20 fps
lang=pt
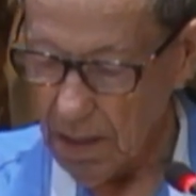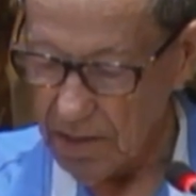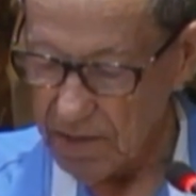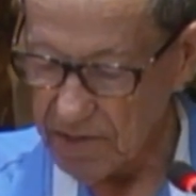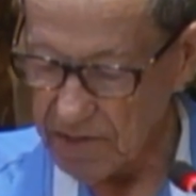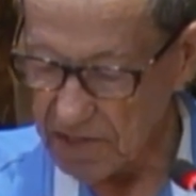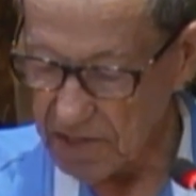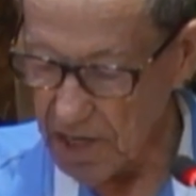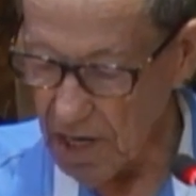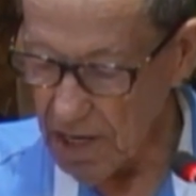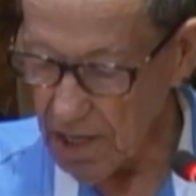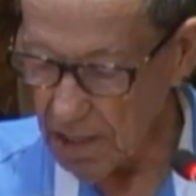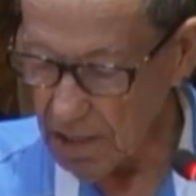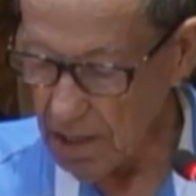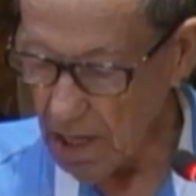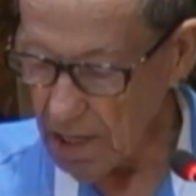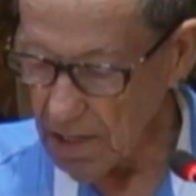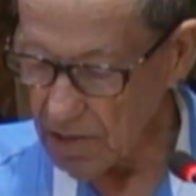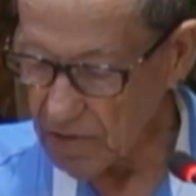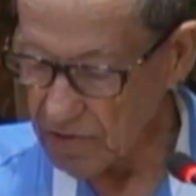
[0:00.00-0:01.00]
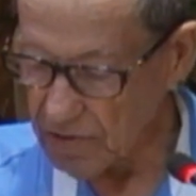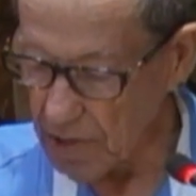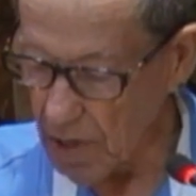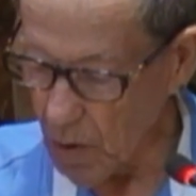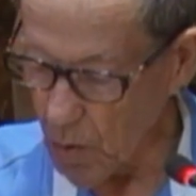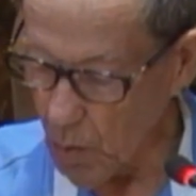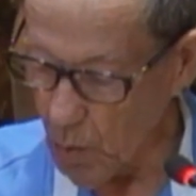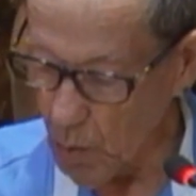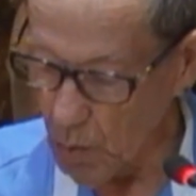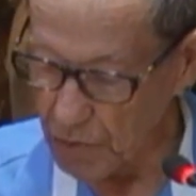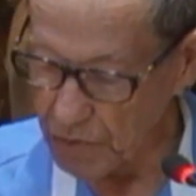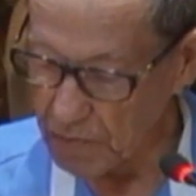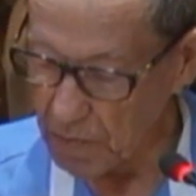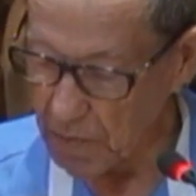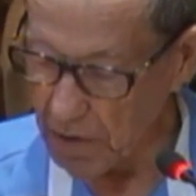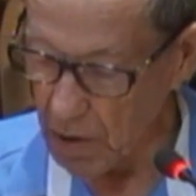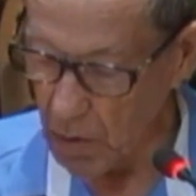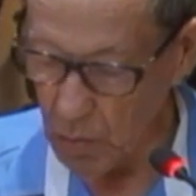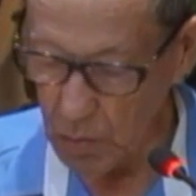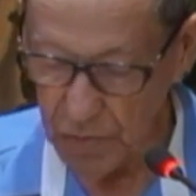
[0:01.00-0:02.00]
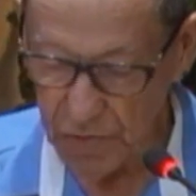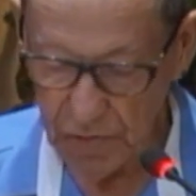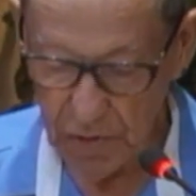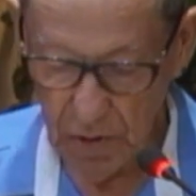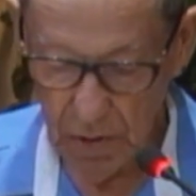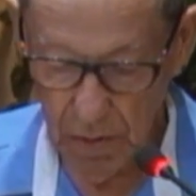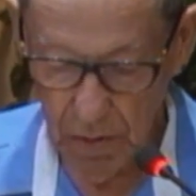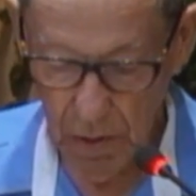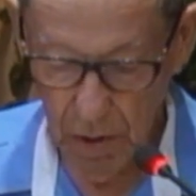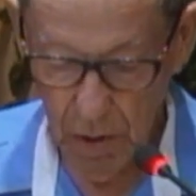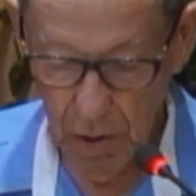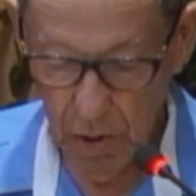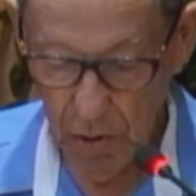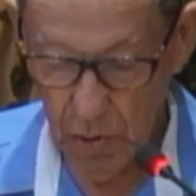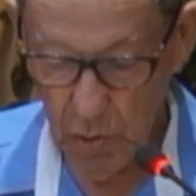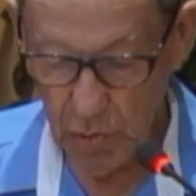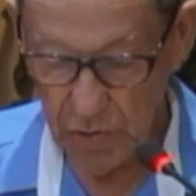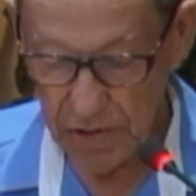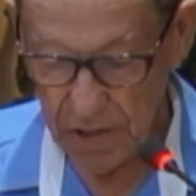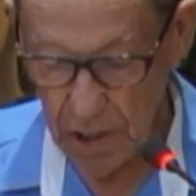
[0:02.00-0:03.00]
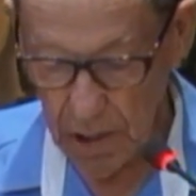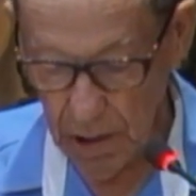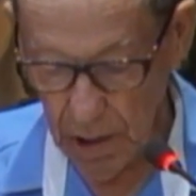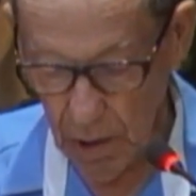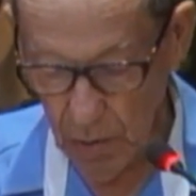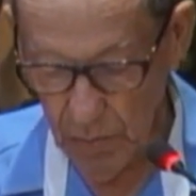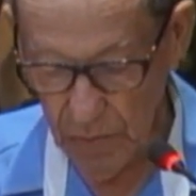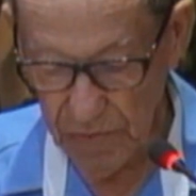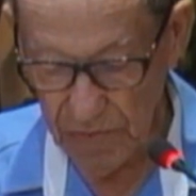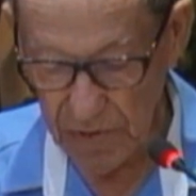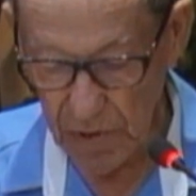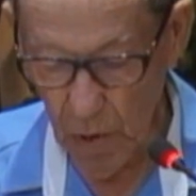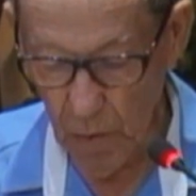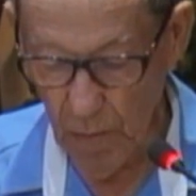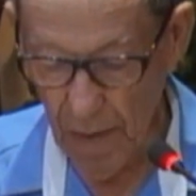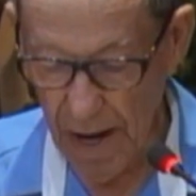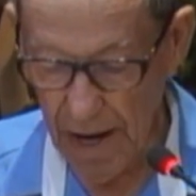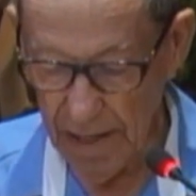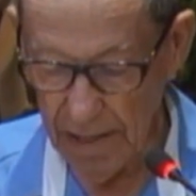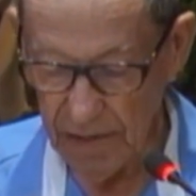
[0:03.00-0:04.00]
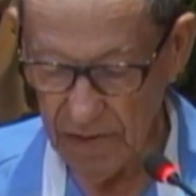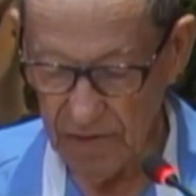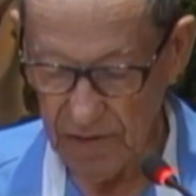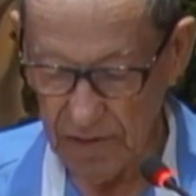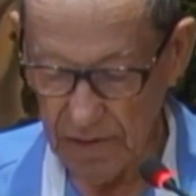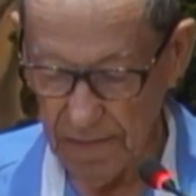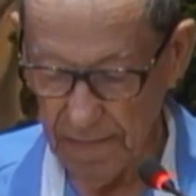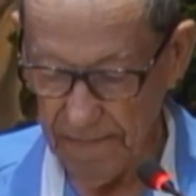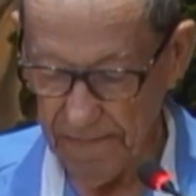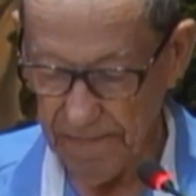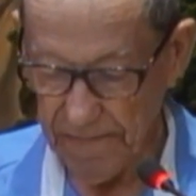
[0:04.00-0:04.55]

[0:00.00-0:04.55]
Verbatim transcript: Sei quem são os meus e os que não são mais